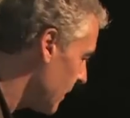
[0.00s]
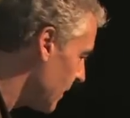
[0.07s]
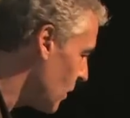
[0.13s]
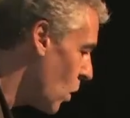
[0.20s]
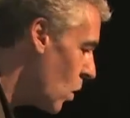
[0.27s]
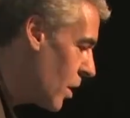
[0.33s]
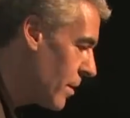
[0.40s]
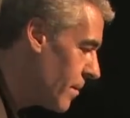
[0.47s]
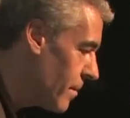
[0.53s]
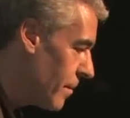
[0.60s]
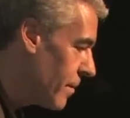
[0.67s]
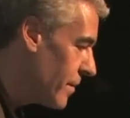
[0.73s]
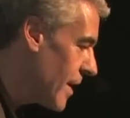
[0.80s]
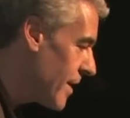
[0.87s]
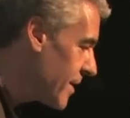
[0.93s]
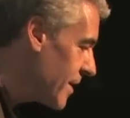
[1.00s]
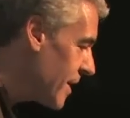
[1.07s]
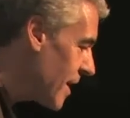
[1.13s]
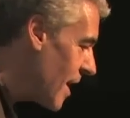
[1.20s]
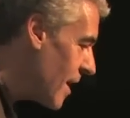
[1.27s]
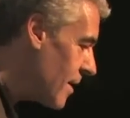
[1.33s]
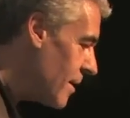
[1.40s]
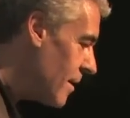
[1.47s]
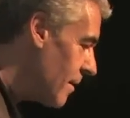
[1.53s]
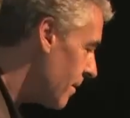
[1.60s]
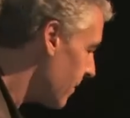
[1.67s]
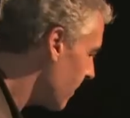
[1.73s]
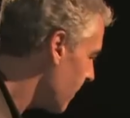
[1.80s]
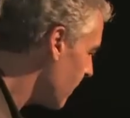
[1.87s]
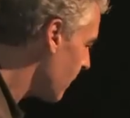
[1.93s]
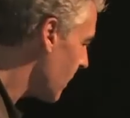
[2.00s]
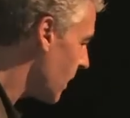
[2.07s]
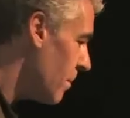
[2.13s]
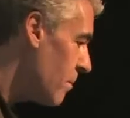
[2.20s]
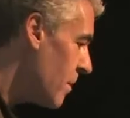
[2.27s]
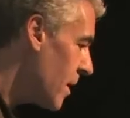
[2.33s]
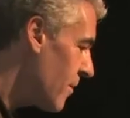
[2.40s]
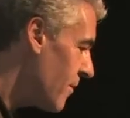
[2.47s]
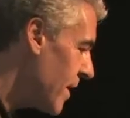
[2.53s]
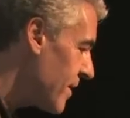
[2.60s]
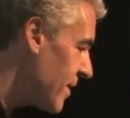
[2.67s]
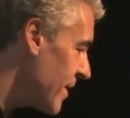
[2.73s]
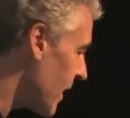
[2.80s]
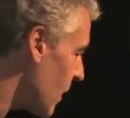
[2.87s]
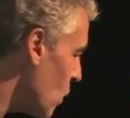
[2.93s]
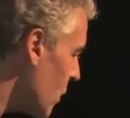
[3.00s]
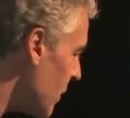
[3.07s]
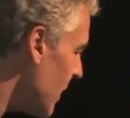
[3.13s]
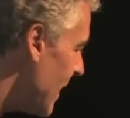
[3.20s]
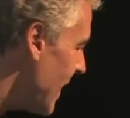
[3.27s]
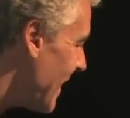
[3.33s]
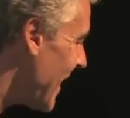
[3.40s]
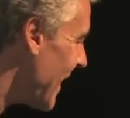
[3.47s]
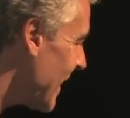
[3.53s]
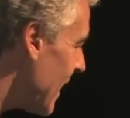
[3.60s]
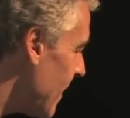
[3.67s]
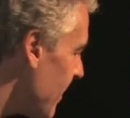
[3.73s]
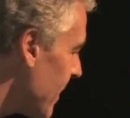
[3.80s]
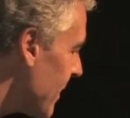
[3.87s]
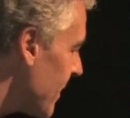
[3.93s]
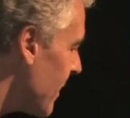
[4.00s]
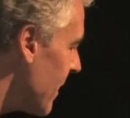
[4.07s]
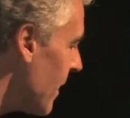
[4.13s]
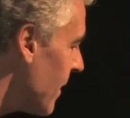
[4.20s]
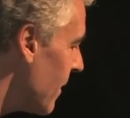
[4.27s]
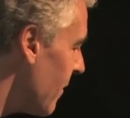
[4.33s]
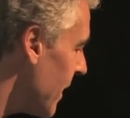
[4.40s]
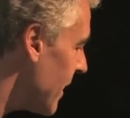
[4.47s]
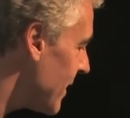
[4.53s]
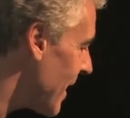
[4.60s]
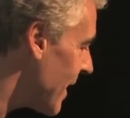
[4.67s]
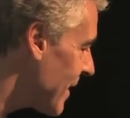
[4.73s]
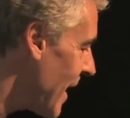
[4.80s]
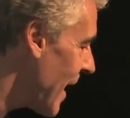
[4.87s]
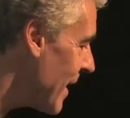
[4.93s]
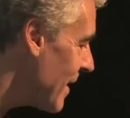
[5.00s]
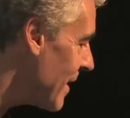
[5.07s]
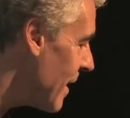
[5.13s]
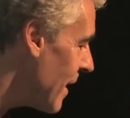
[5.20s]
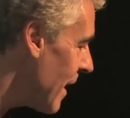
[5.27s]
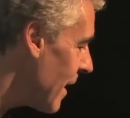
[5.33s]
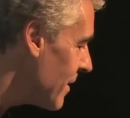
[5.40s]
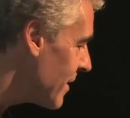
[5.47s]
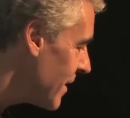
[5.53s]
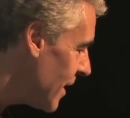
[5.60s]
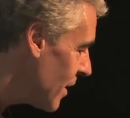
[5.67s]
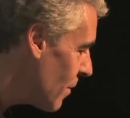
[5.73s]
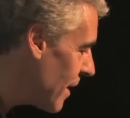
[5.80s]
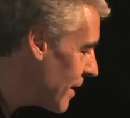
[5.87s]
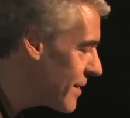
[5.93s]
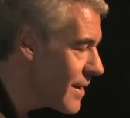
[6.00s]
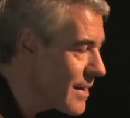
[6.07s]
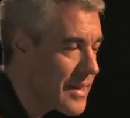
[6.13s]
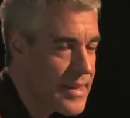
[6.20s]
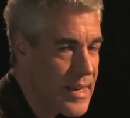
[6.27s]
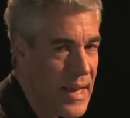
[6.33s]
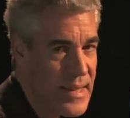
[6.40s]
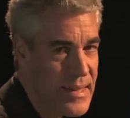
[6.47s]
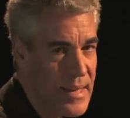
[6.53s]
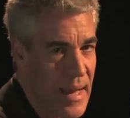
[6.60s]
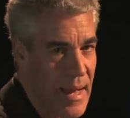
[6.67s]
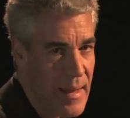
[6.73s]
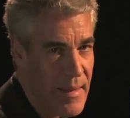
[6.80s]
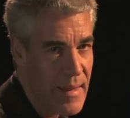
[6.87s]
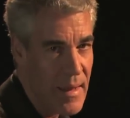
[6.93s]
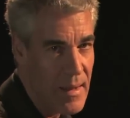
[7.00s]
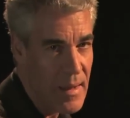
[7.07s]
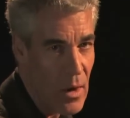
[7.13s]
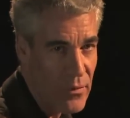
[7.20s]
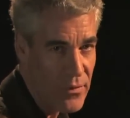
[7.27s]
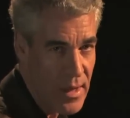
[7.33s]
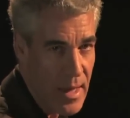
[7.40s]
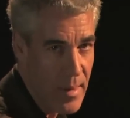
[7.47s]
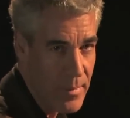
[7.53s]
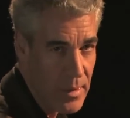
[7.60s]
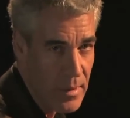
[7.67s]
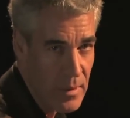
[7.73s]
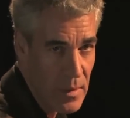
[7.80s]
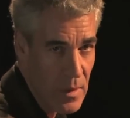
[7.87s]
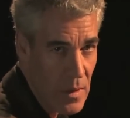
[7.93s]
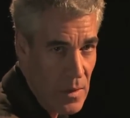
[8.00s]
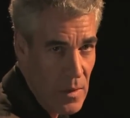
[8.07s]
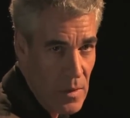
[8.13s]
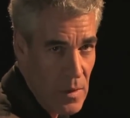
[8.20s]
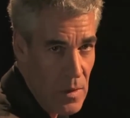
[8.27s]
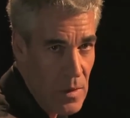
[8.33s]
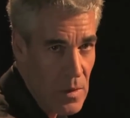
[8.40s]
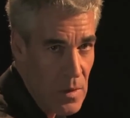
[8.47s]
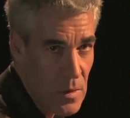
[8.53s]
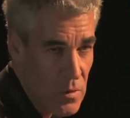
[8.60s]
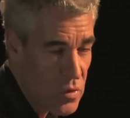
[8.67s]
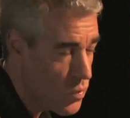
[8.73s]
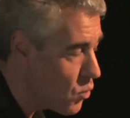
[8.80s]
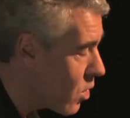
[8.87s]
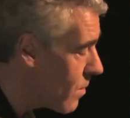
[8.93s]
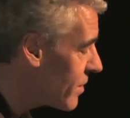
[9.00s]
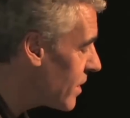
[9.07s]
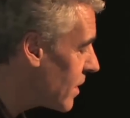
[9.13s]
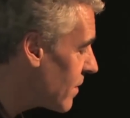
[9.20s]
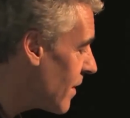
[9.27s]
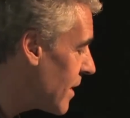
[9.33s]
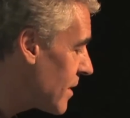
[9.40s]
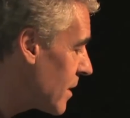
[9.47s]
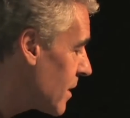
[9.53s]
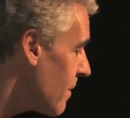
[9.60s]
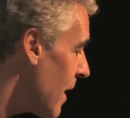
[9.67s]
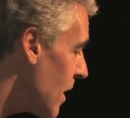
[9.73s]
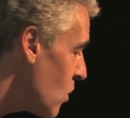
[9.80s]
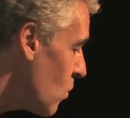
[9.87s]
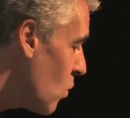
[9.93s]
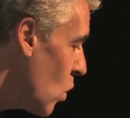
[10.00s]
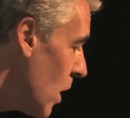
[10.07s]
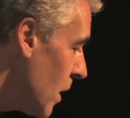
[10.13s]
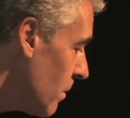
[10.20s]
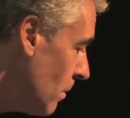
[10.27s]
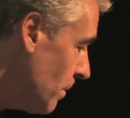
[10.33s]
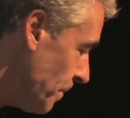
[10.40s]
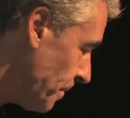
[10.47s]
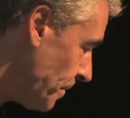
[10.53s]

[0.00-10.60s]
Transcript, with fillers: So, das sind die Klänge. Mir gefallen sie sehr gut. Dann gibt es wie gesagt, ein Sequencer, das heißt eine Aufnahmespur bzw. zwei Spuren.